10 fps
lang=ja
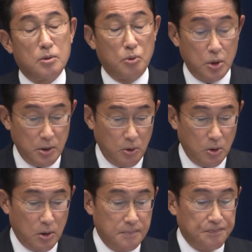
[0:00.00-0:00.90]
これ
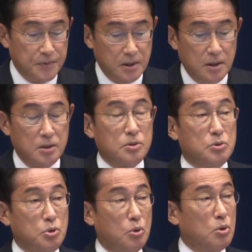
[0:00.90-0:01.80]
を
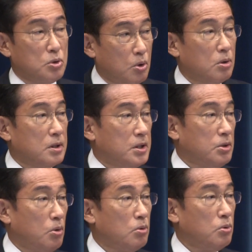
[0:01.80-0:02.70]
党の
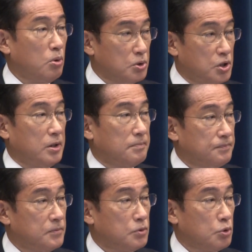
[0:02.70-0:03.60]
基本方針
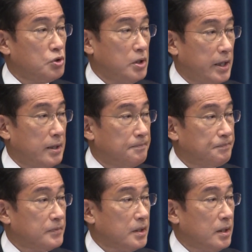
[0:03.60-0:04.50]
として
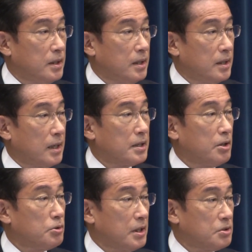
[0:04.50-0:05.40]
関
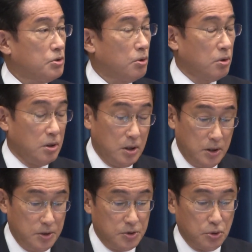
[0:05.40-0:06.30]
係を断つよう
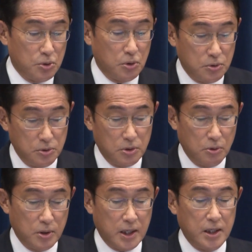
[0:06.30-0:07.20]
所属
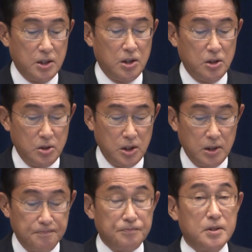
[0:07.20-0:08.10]
国会議員
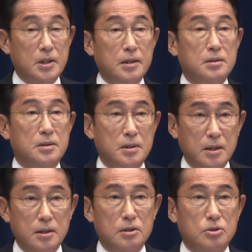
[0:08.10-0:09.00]
に徹
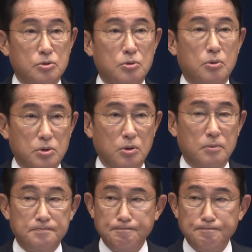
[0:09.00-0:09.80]
底すること